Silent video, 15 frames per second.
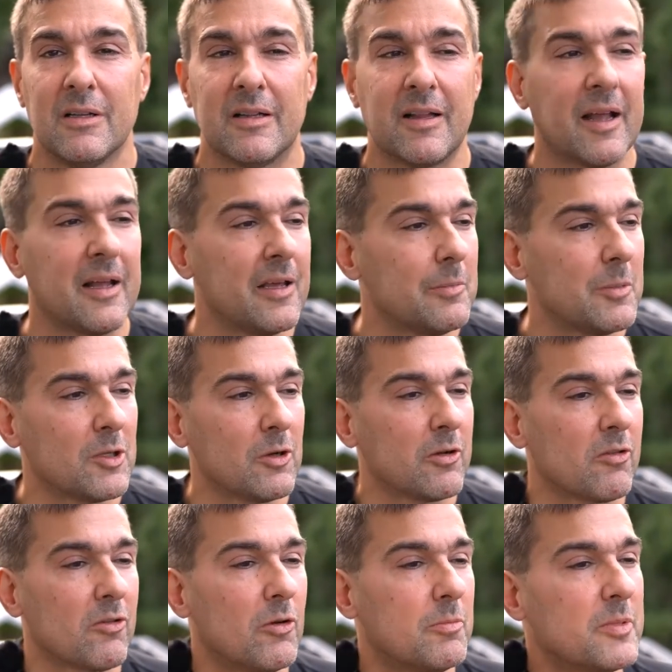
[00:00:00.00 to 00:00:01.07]
Denken immer noch,
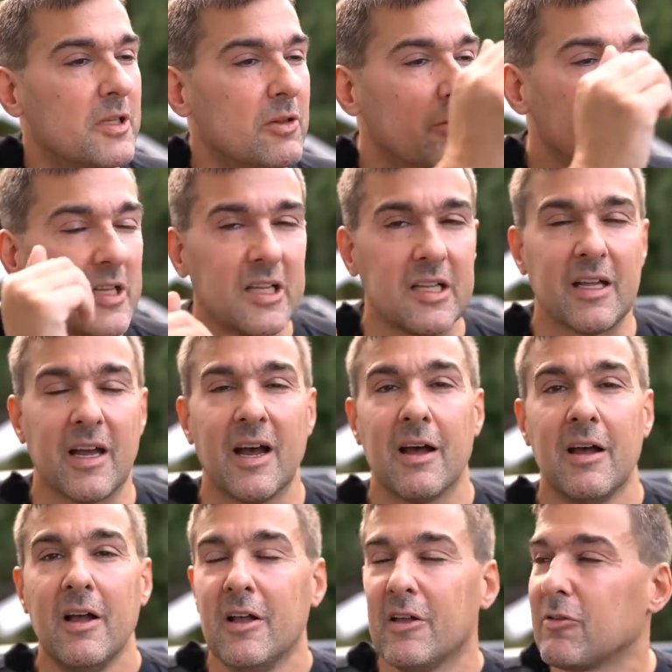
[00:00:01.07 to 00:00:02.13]
es kommt die neue DDR,
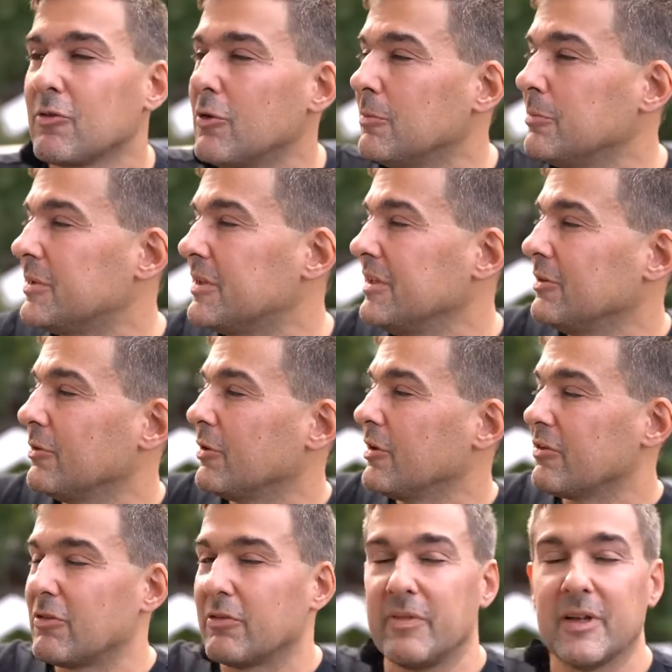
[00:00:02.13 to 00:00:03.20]
es kommt die neue
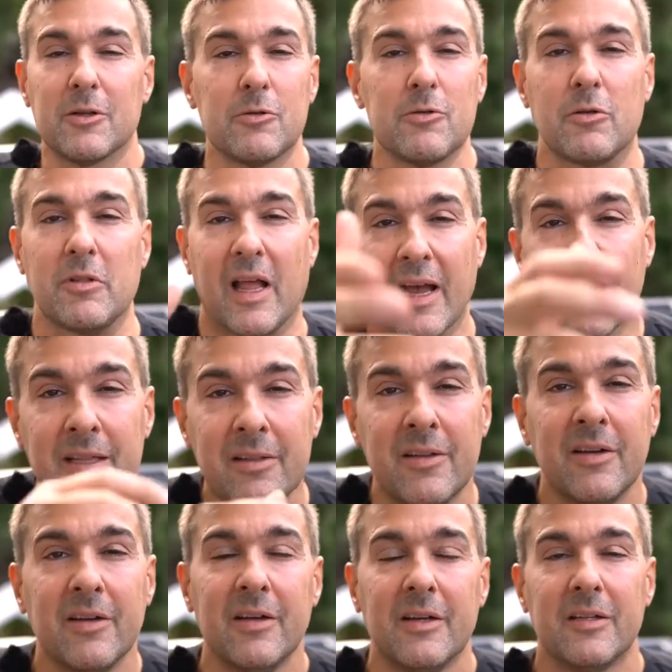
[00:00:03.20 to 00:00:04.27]
Sowjetunion. Nein,
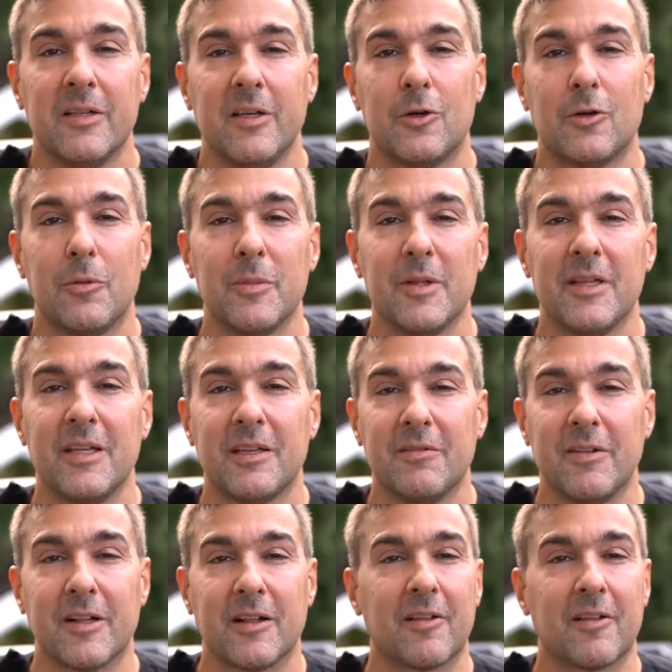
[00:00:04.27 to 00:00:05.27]
die kommen nicht wieder.